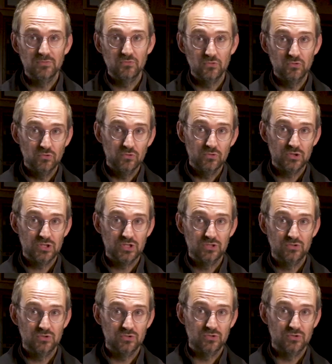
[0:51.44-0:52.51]
les photos,
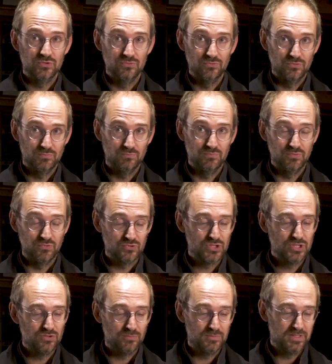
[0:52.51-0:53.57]
j donc,
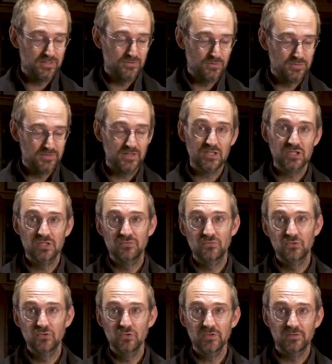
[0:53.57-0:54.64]
plongé dans mes, dans mes archives
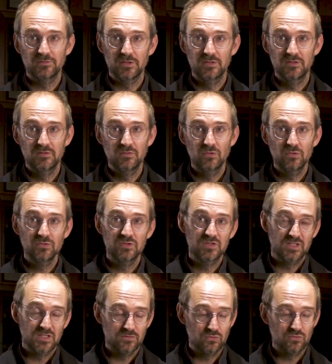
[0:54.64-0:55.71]
photos. Ça fait 10 ans,
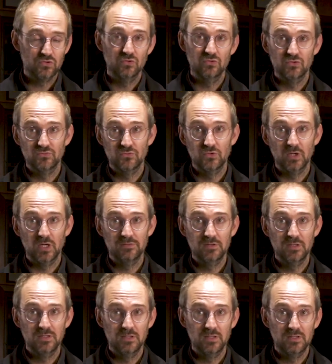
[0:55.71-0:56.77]
10-15 ans que je,
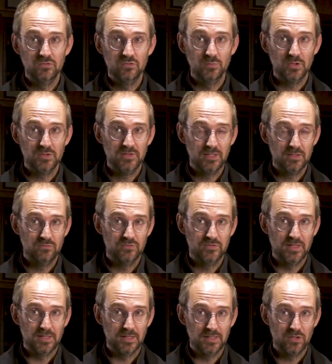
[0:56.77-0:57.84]
photographie les, supporters du
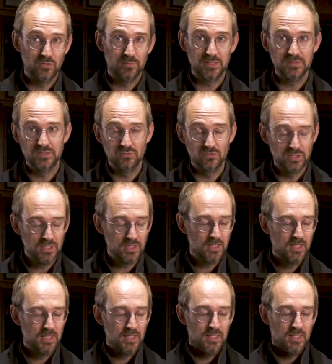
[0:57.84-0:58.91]
Stade Rennais en particulier.
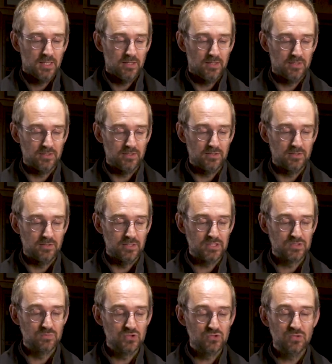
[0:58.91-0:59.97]
Euh, et
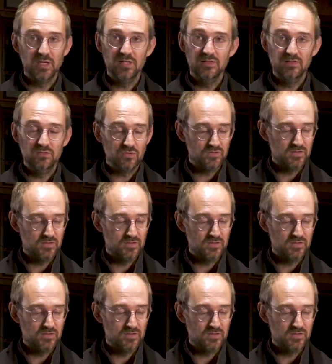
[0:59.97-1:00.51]
je me suis arrêté sur